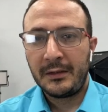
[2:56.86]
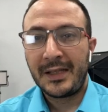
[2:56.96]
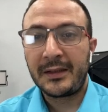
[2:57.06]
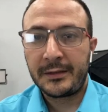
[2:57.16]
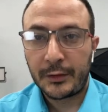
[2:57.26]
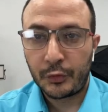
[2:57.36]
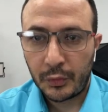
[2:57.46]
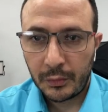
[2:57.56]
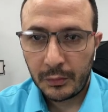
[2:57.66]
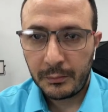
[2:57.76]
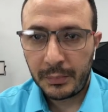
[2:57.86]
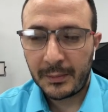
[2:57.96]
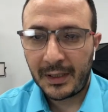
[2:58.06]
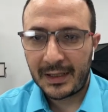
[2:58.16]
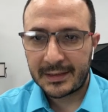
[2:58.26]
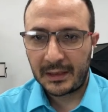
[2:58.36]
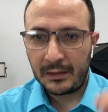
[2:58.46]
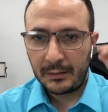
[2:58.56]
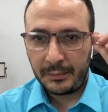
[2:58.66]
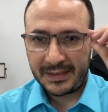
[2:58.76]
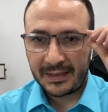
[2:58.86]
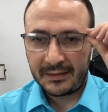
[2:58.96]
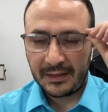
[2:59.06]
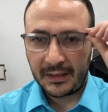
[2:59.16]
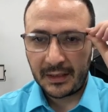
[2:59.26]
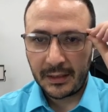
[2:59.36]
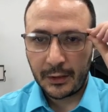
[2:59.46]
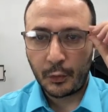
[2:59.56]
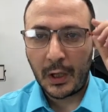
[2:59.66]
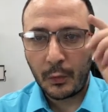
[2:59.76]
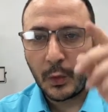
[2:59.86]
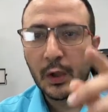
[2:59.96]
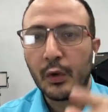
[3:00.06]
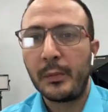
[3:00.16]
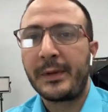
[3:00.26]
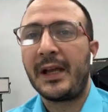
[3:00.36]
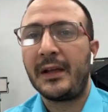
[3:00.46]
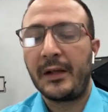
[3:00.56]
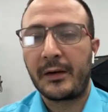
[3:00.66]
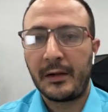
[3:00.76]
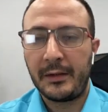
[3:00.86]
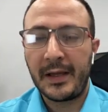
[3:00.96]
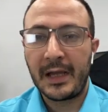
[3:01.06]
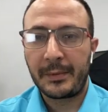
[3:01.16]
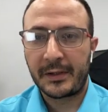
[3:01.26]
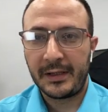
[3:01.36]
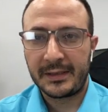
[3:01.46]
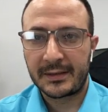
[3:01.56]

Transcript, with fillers: نددوا بما حصل ب 6 يناير وأولهم كان نائب الرئيس